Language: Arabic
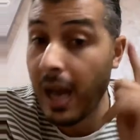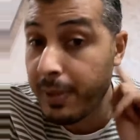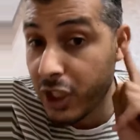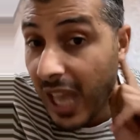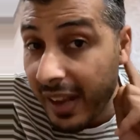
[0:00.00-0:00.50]

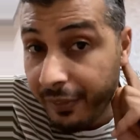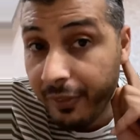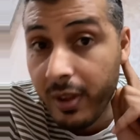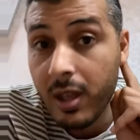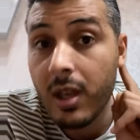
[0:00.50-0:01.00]
باش تعرف
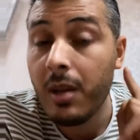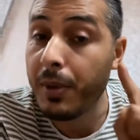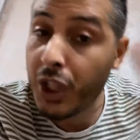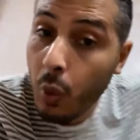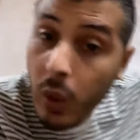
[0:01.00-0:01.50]

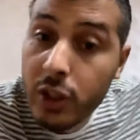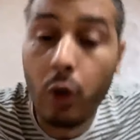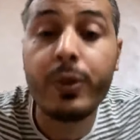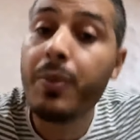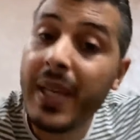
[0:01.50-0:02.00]
ماشي هو
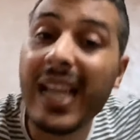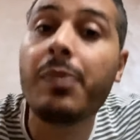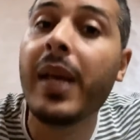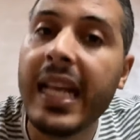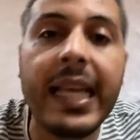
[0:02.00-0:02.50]
الدروب شيبين
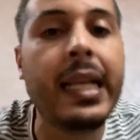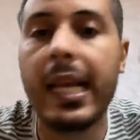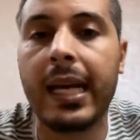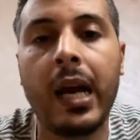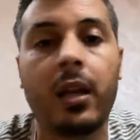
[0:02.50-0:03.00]
كتبيع
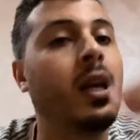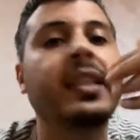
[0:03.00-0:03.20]
الايليغال